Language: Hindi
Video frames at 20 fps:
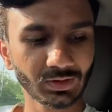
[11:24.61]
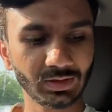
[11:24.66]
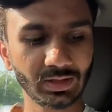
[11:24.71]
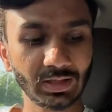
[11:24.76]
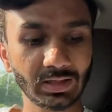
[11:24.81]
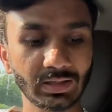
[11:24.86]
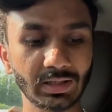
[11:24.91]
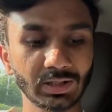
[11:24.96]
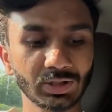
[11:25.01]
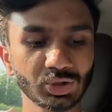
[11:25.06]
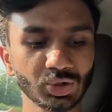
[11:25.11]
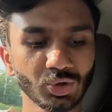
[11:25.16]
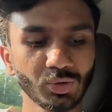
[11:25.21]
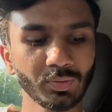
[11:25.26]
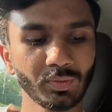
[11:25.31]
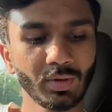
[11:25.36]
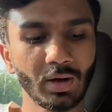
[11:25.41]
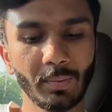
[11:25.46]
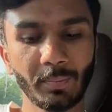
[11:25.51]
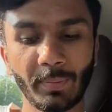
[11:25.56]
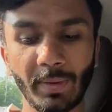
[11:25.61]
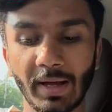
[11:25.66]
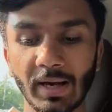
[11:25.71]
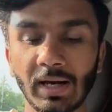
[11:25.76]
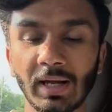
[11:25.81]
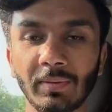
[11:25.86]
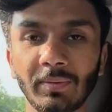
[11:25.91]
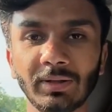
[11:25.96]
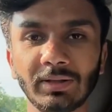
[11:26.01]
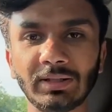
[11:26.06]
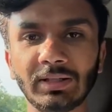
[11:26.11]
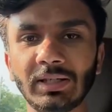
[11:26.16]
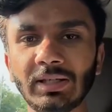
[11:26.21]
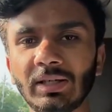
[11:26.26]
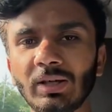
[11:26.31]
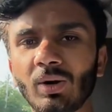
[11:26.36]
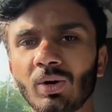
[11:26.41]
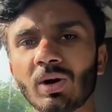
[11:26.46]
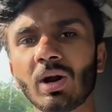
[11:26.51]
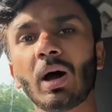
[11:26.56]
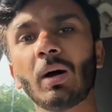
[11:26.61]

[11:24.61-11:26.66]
दिक्कत जो पहले भी थी और